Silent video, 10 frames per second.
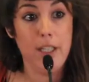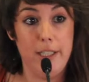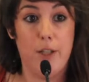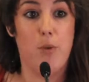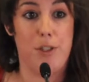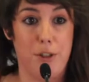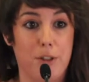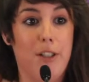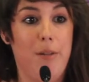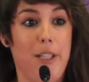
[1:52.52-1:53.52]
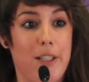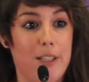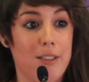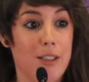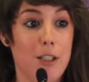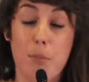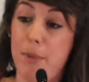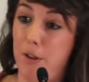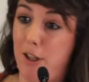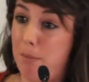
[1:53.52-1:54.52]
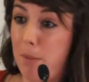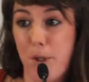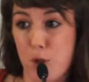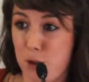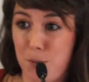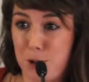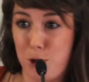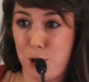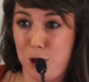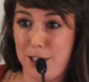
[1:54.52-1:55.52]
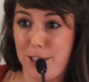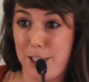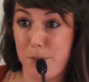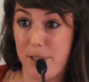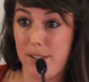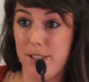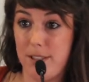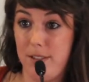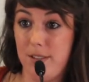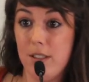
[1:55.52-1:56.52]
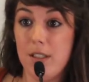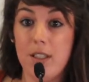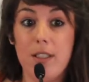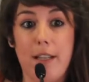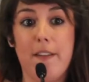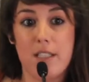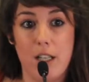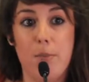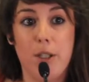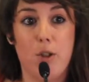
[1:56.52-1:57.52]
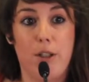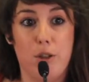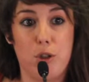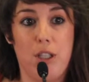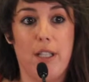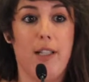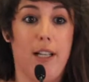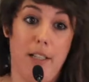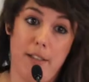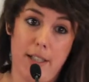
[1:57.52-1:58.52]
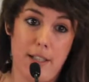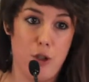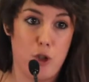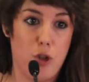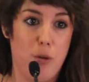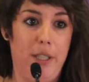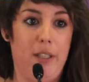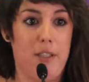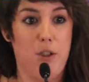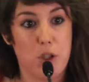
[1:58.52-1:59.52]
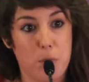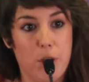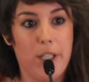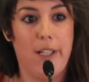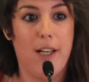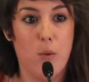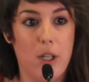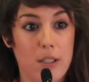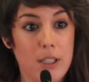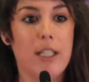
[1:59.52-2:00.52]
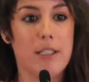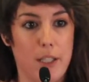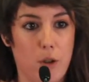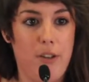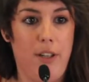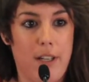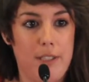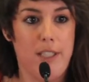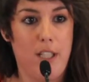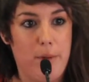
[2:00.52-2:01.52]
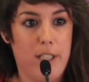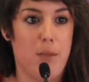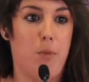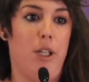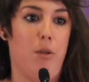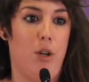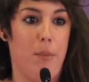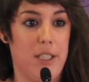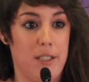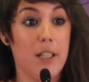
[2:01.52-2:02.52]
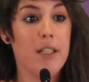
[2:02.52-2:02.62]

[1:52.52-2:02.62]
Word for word: Y en cuestión de vida, perdonadme, pero somos nosotras las expertas. ¿eh? Nadie sabe mejor que nosotras que las lentejas no son comidas, si no se ponen en agua, se cocinan y se sirven y se ponen en una mesa.